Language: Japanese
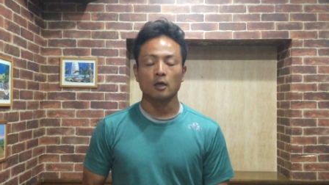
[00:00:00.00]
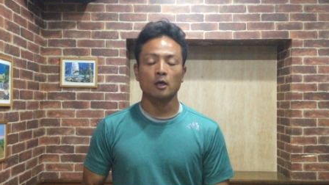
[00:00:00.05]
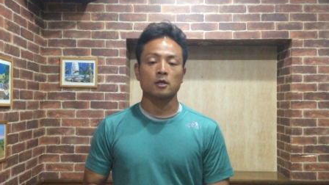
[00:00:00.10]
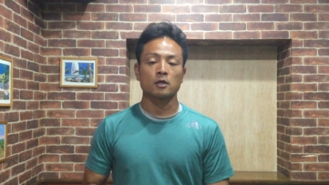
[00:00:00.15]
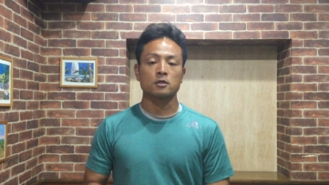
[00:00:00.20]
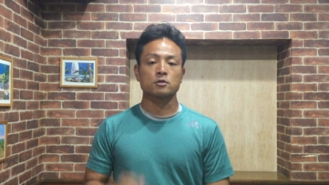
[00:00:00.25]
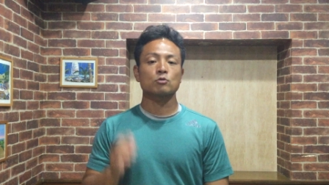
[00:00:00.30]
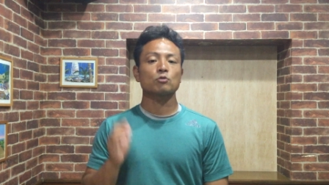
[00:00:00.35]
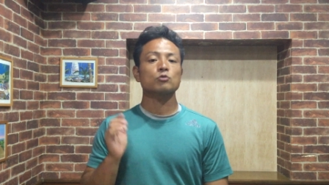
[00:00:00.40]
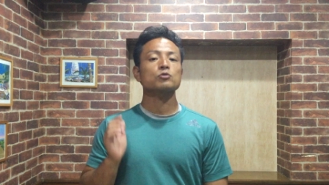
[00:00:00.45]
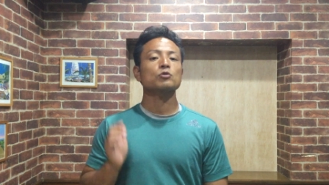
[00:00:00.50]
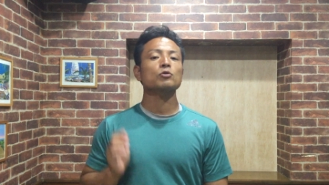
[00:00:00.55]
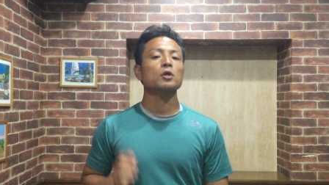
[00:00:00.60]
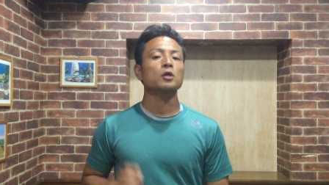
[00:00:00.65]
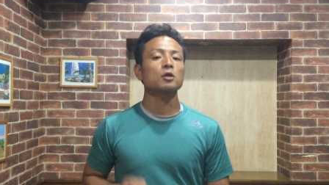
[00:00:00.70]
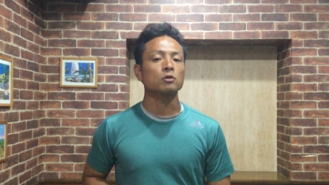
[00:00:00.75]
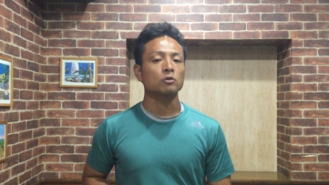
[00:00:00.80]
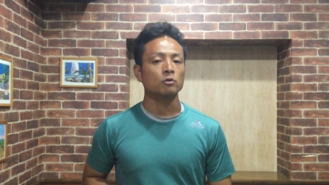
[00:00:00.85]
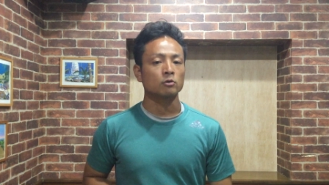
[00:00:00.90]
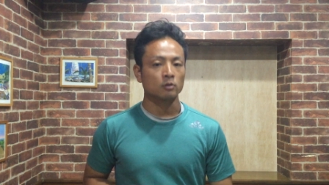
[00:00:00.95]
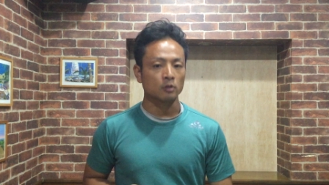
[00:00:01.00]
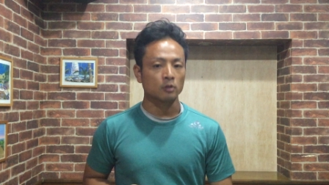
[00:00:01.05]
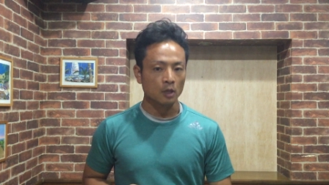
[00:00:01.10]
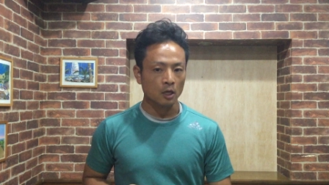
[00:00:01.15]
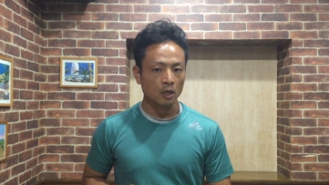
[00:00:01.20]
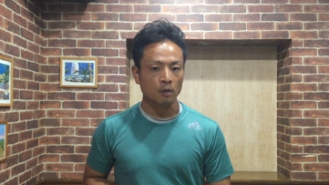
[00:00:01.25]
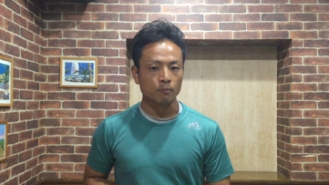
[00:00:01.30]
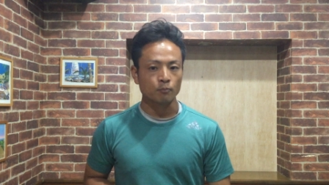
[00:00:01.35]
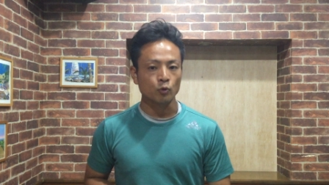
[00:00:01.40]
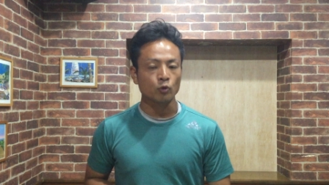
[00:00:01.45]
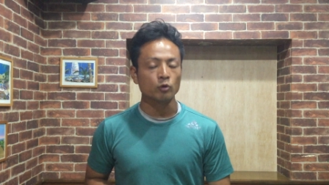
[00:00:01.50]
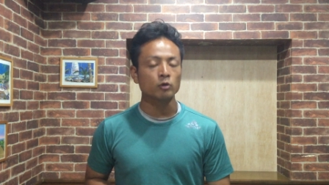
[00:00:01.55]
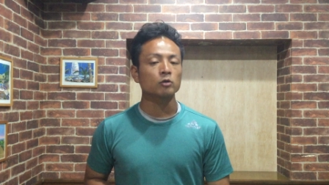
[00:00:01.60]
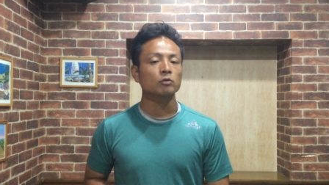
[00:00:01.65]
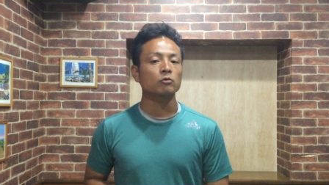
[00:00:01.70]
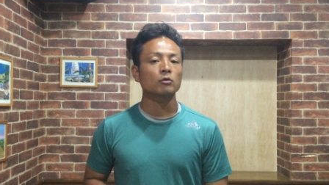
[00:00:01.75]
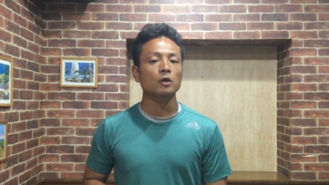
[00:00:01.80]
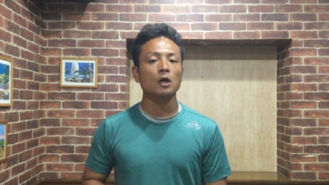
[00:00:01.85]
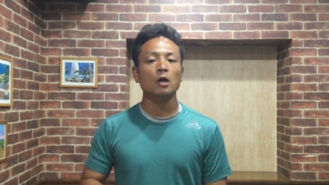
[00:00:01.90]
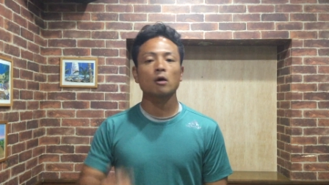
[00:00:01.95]
えー、スロージョギングって
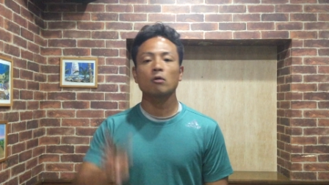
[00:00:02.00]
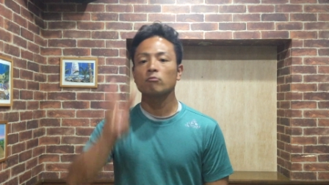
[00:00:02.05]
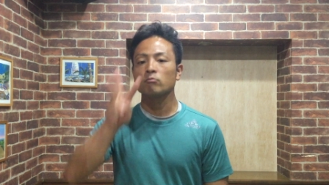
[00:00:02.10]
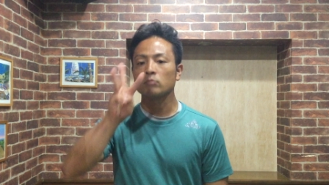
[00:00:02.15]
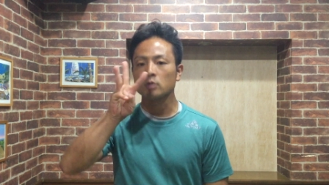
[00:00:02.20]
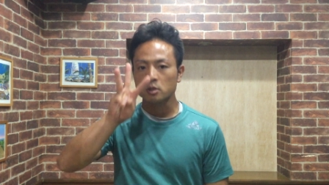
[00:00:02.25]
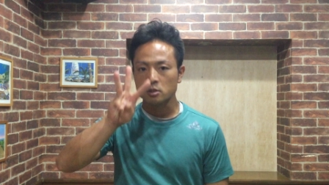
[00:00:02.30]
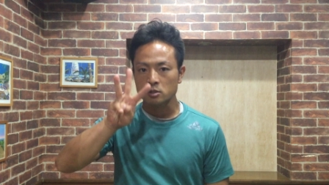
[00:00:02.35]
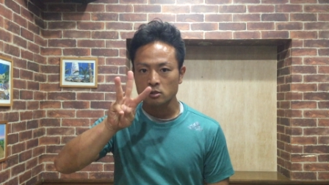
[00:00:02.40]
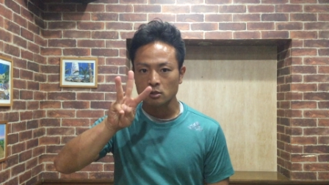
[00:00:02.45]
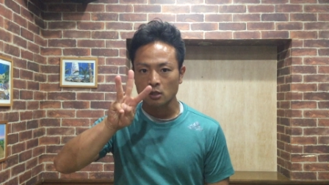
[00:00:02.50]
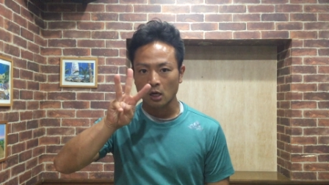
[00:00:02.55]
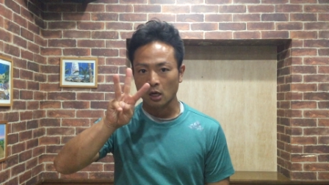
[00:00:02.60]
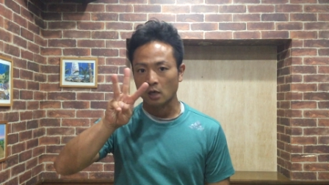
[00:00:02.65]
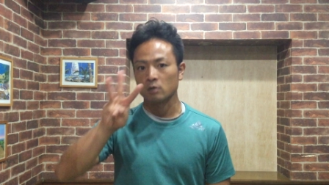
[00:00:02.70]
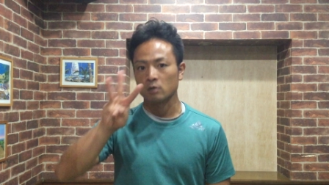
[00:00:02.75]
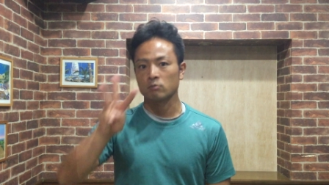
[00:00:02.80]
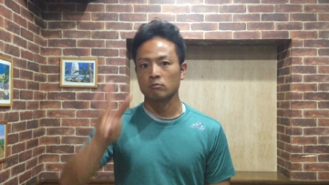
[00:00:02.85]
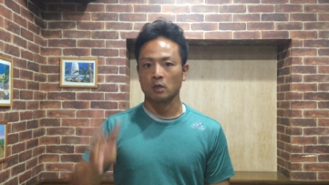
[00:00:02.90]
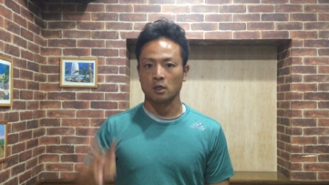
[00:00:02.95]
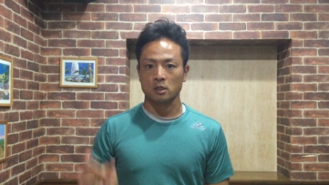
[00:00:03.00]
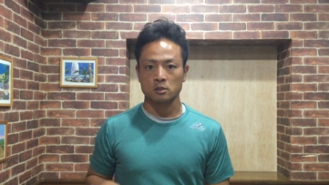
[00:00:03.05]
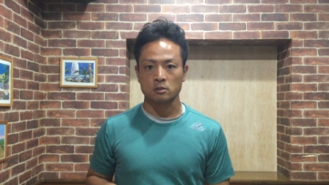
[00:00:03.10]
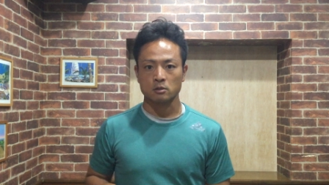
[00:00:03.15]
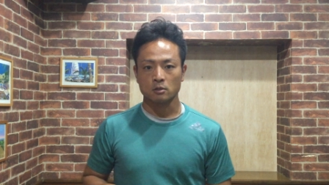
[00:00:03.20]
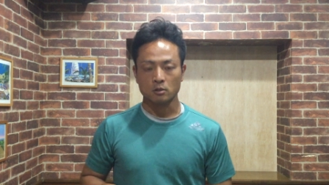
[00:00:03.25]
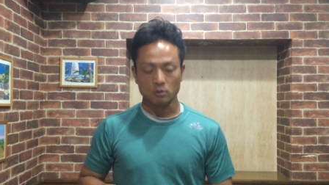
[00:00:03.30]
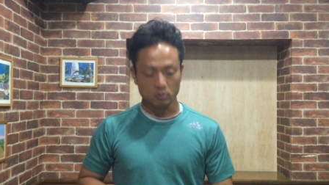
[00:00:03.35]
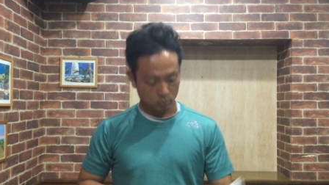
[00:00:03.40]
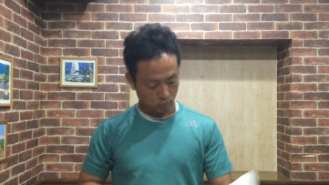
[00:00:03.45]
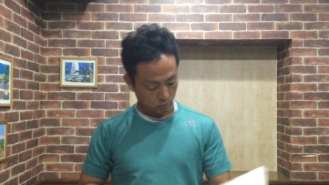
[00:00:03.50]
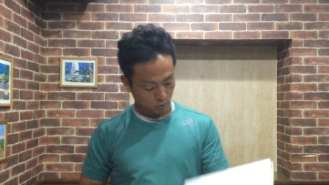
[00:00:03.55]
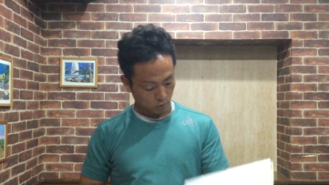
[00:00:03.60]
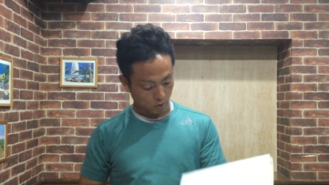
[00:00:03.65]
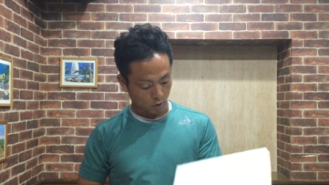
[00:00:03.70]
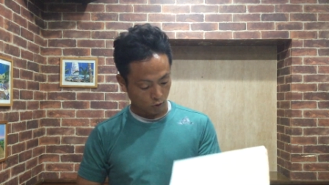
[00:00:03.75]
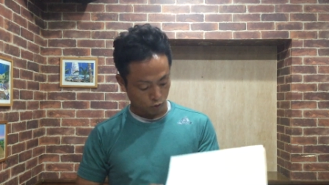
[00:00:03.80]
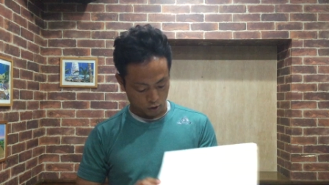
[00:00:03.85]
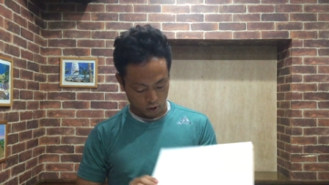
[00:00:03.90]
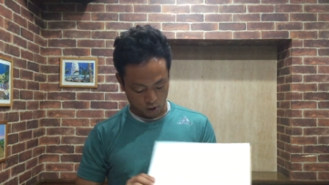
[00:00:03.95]
ポイントが3つあります
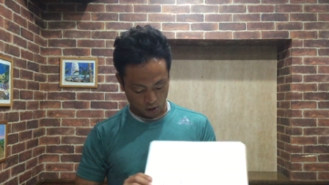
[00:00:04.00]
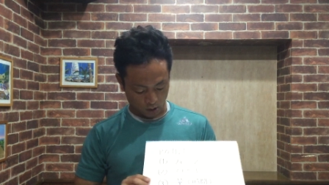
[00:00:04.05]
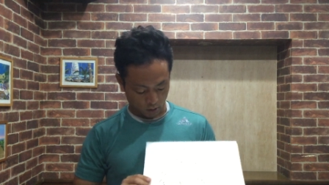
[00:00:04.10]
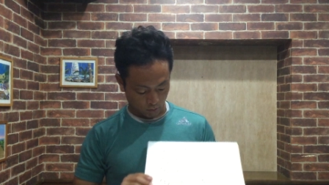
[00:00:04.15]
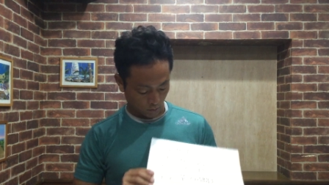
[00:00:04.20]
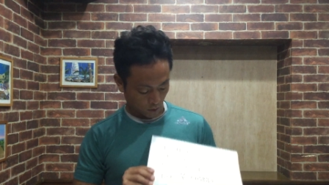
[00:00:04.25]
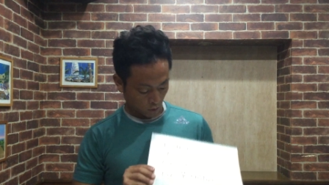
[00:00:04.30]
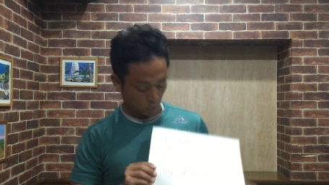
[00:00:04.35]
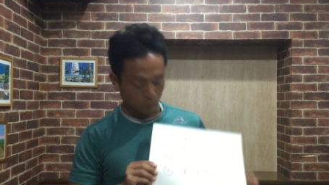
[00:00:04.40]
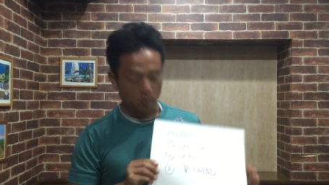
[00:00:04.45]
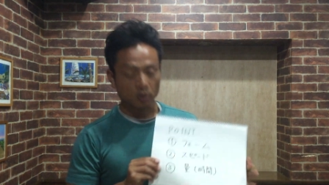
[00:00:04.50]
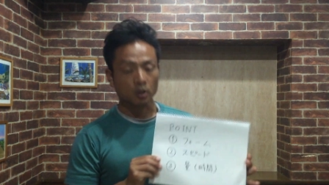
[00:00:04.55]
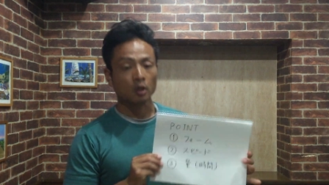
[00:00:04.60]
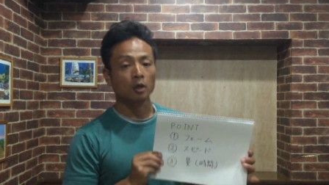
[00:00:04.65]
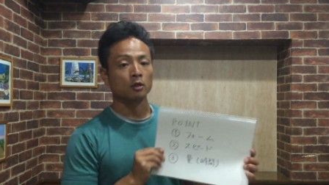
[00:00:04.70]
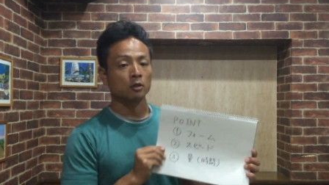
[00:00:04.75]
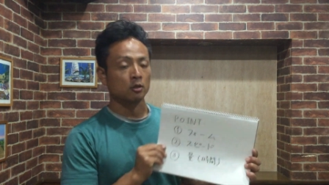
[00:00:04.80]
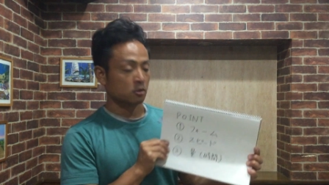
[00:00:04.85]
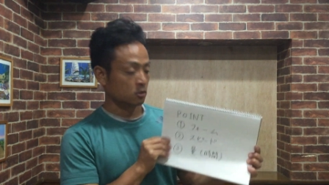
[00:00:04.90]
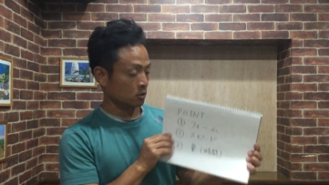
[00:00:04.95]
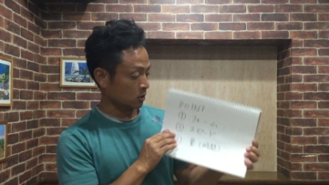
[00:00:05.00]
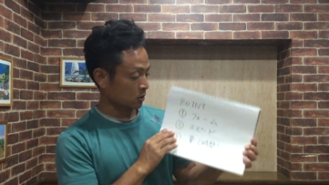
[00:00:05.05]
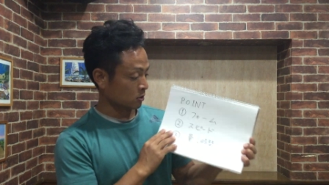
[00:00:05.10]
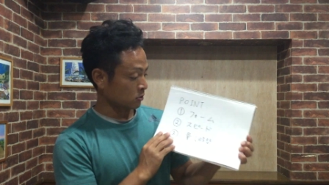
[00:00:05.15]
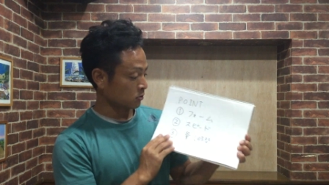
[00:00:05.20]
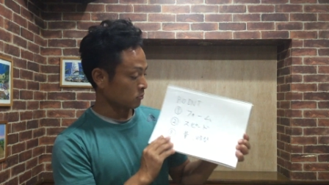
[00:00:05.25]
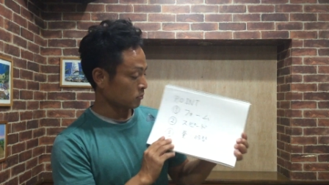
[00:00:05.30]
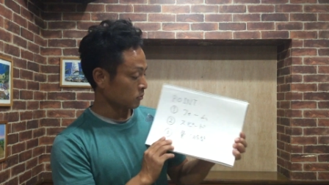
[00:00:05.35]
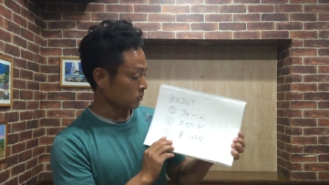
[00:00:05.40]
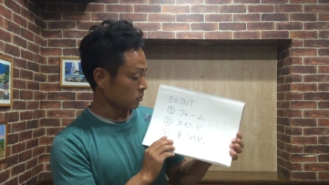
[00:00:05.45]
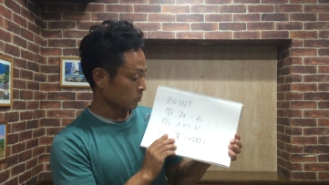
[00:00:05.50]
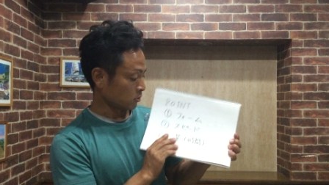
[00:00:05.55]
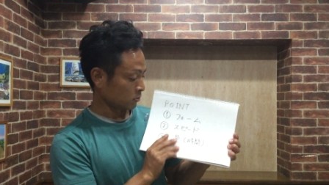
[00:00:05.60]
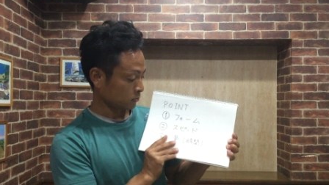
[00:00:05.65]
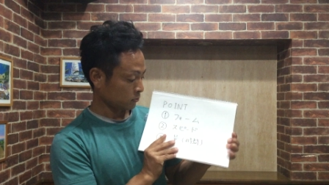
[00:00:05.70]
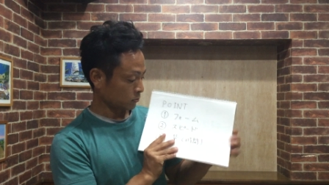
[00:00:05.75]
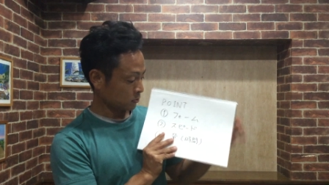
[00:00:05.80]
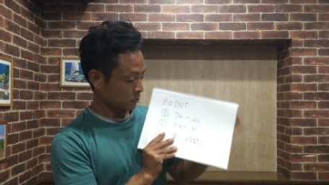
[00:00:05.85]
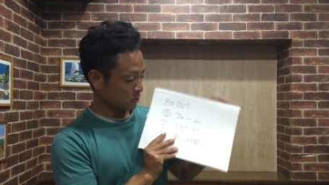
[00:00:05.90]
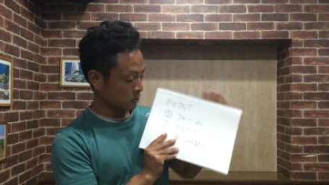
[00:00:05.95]
でこちらでまとめたんですけれども